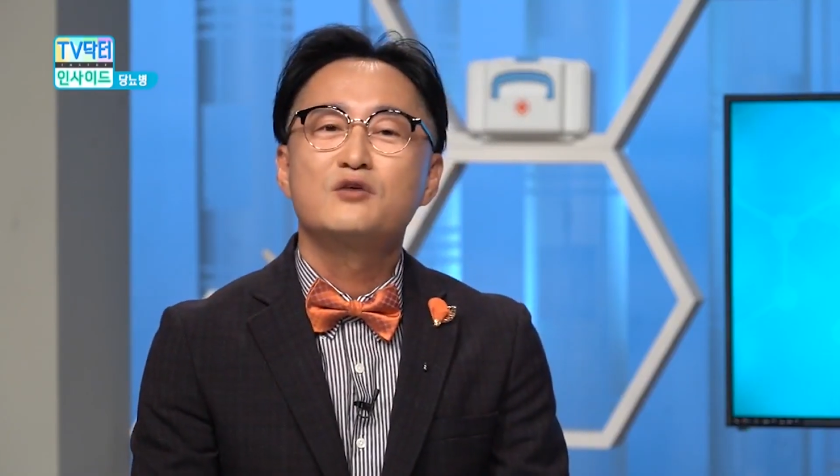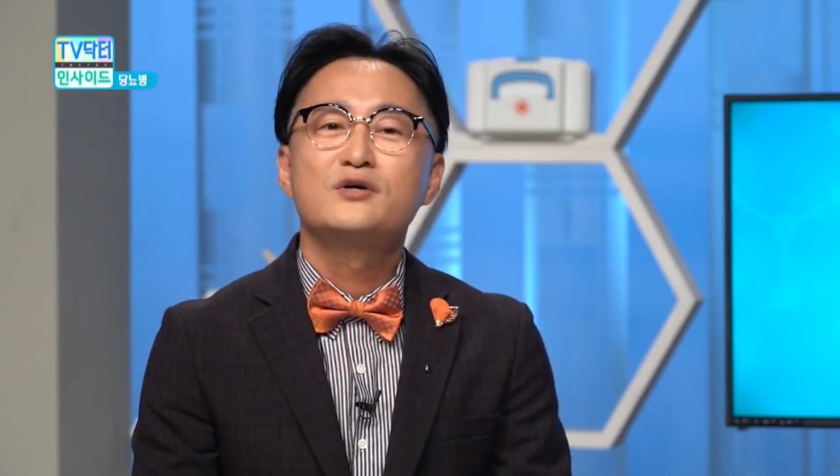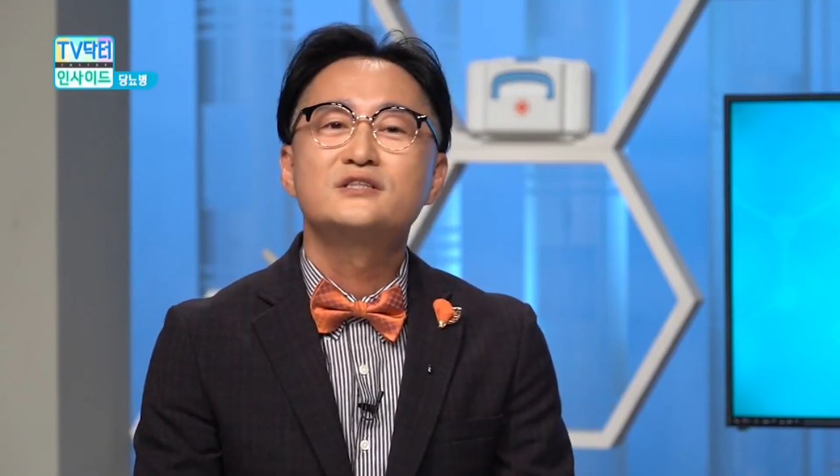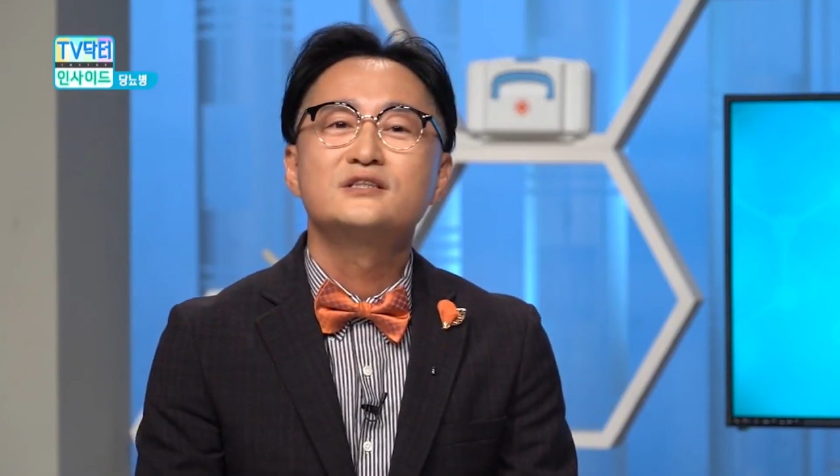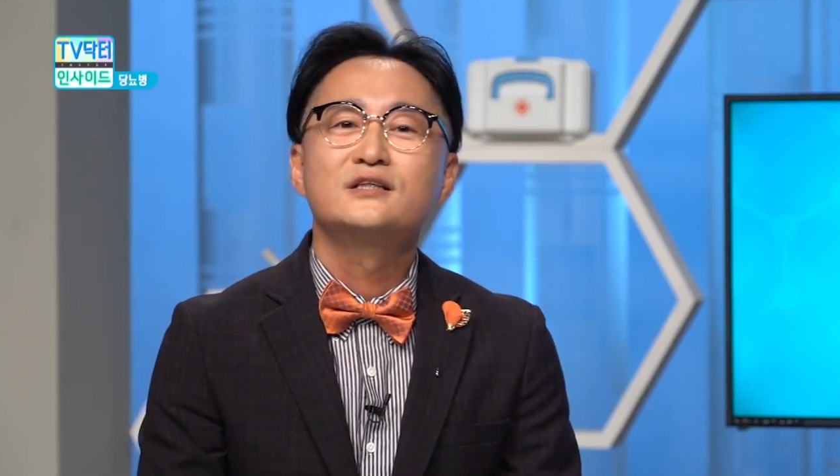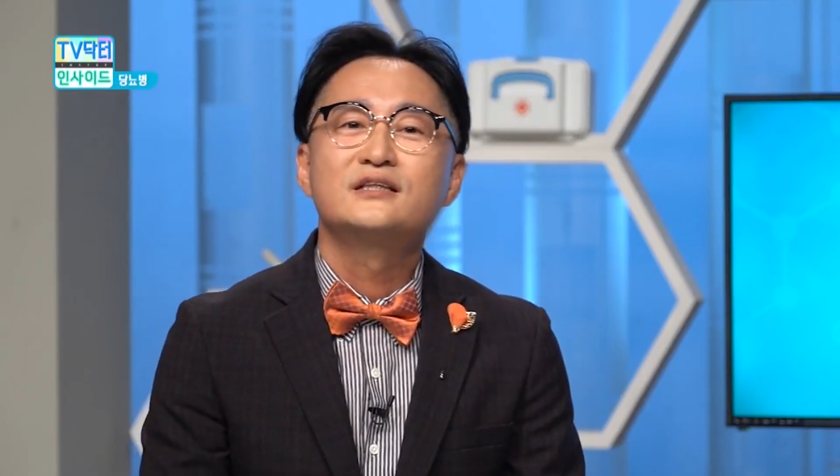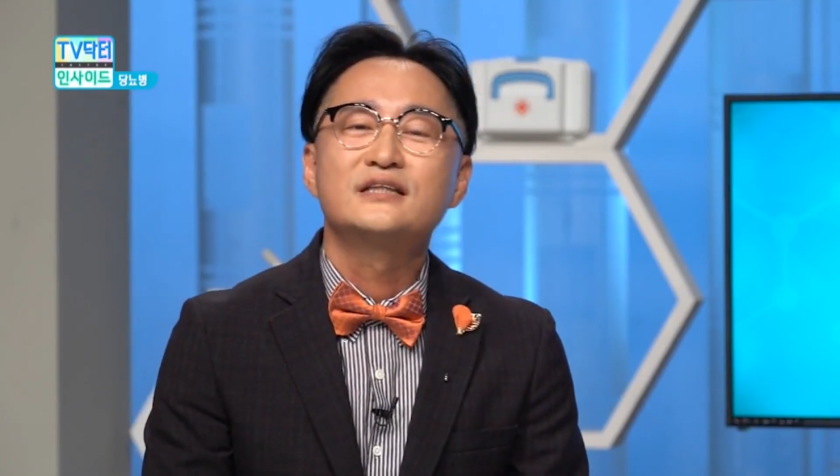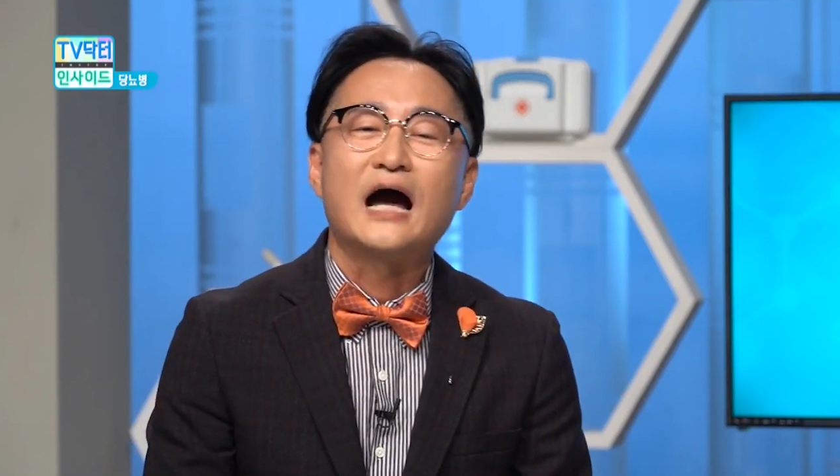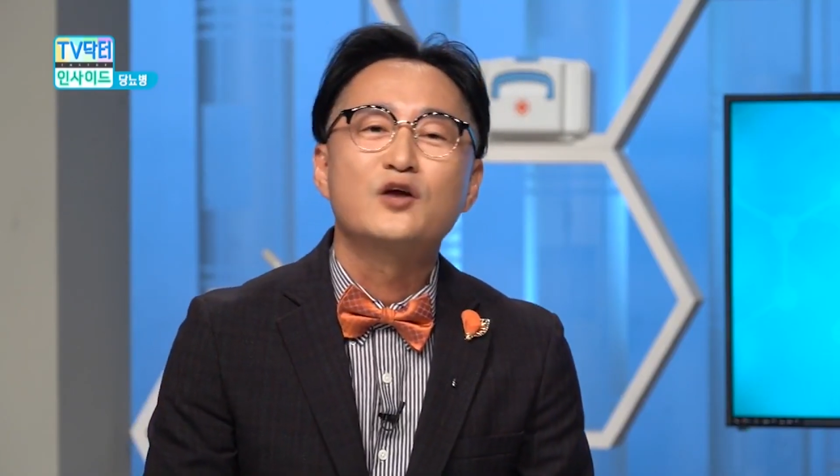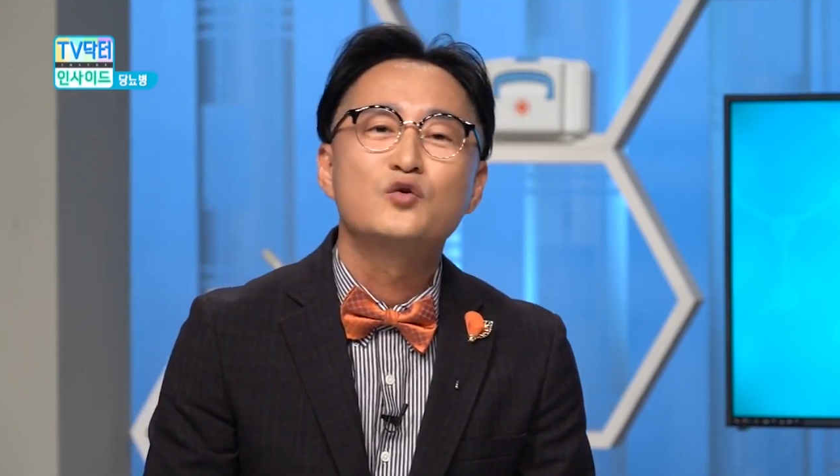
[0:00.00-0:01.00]
알고
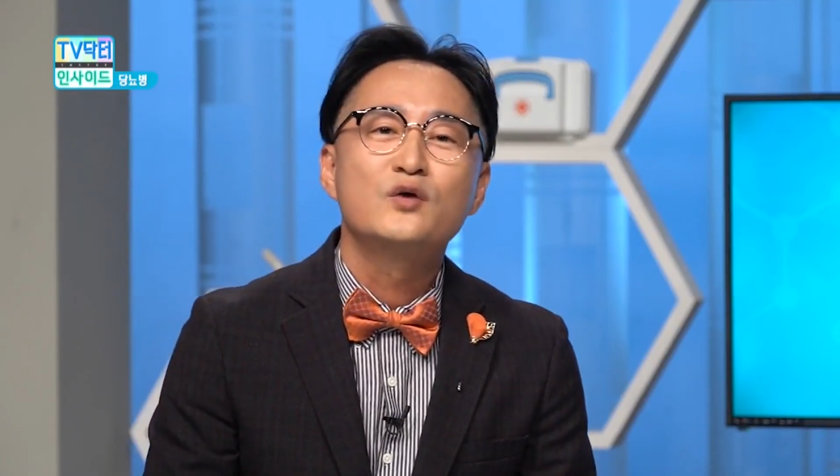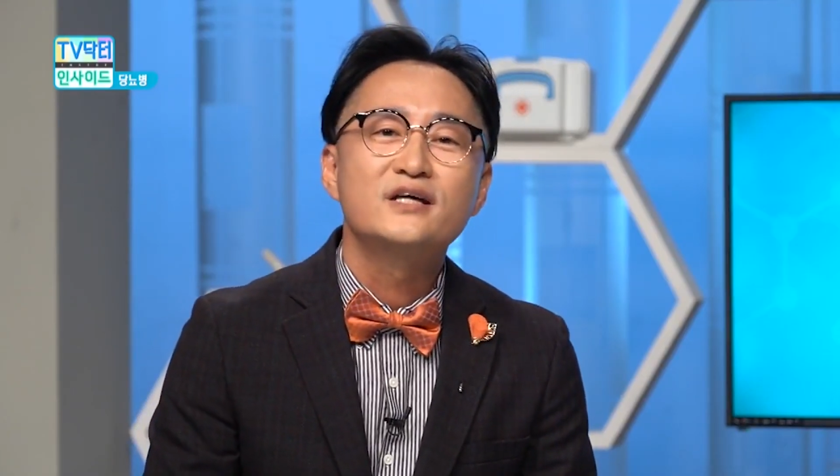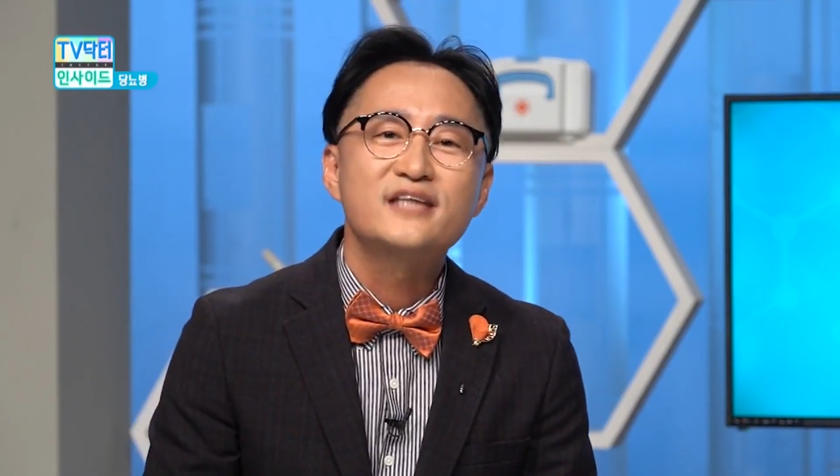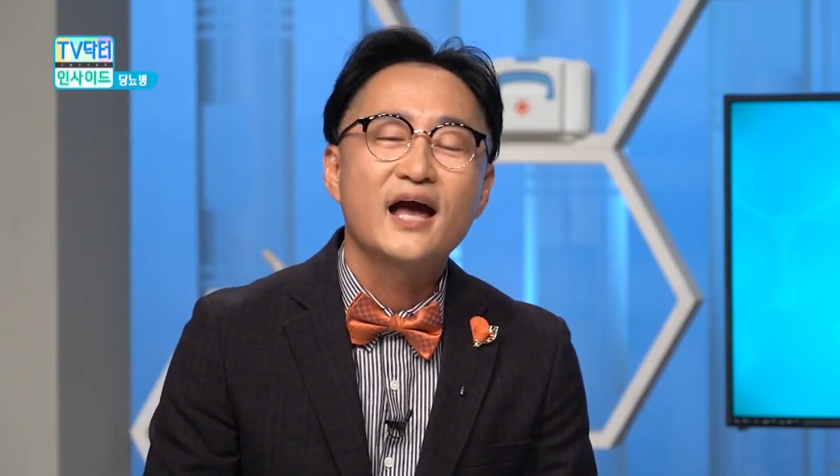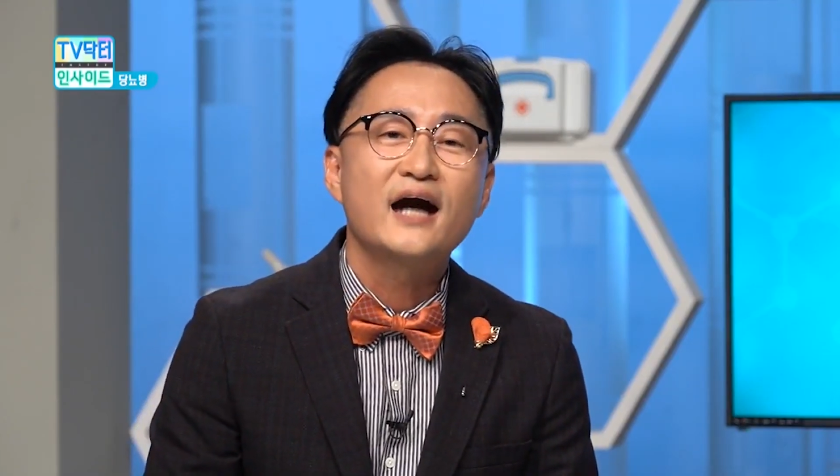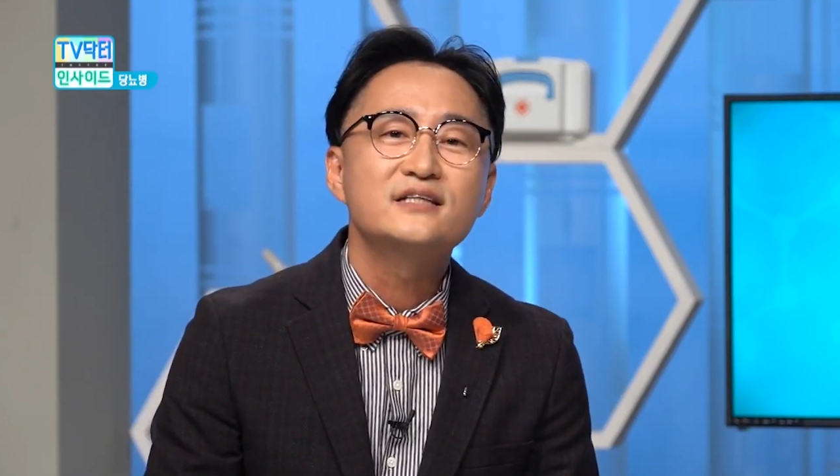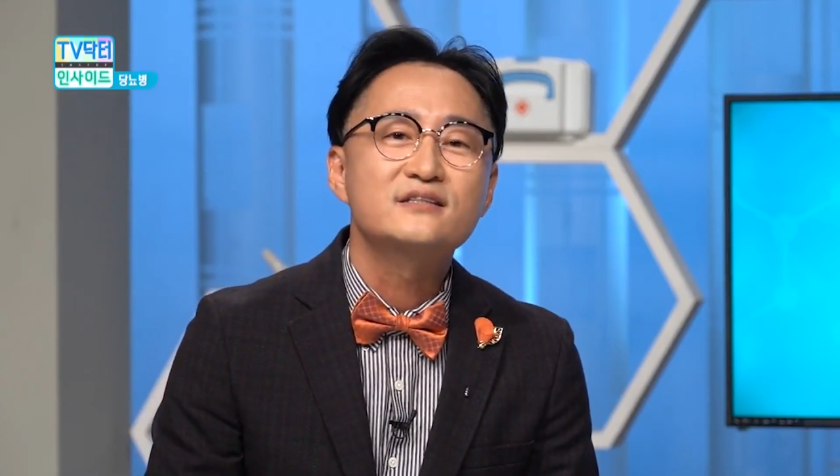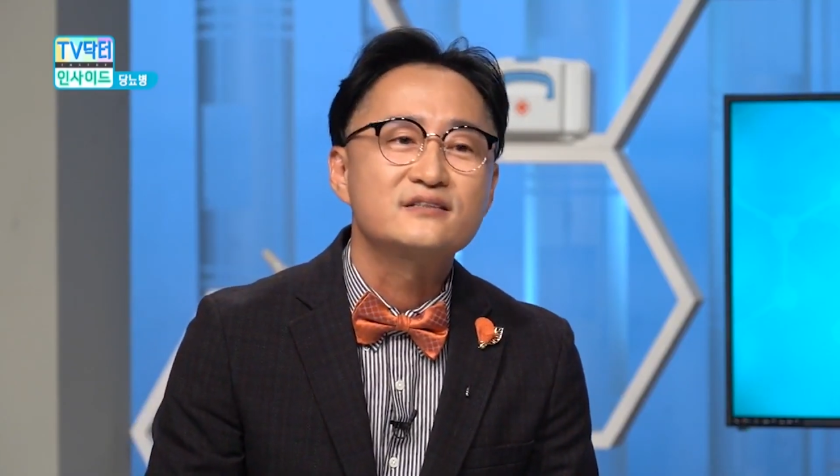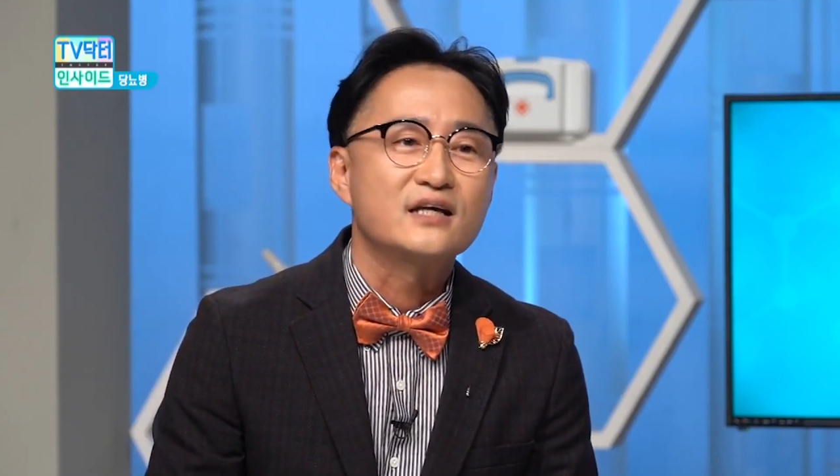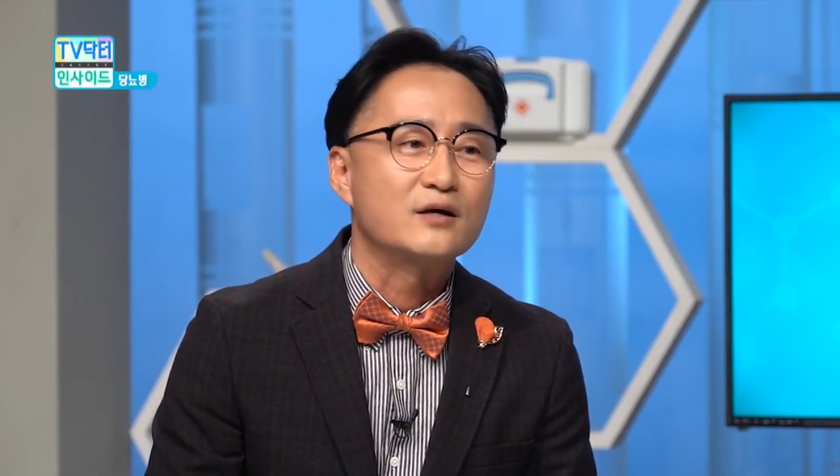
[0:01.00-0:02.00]
계시는 당뇨의 세 가지
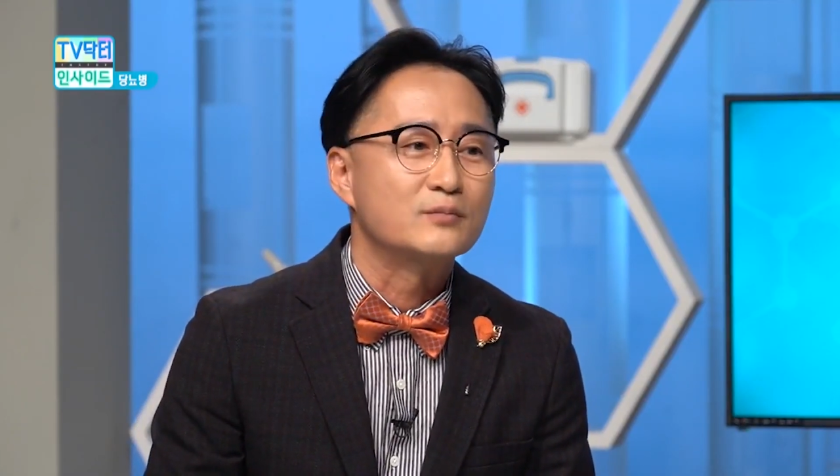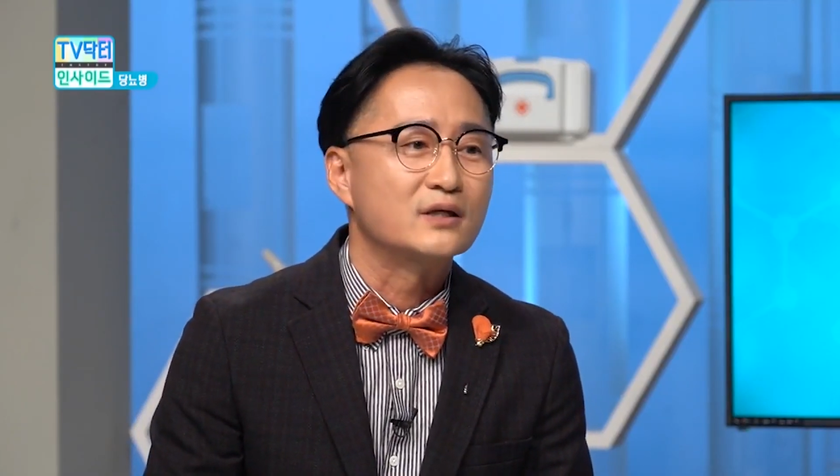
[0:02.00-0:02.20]
증상,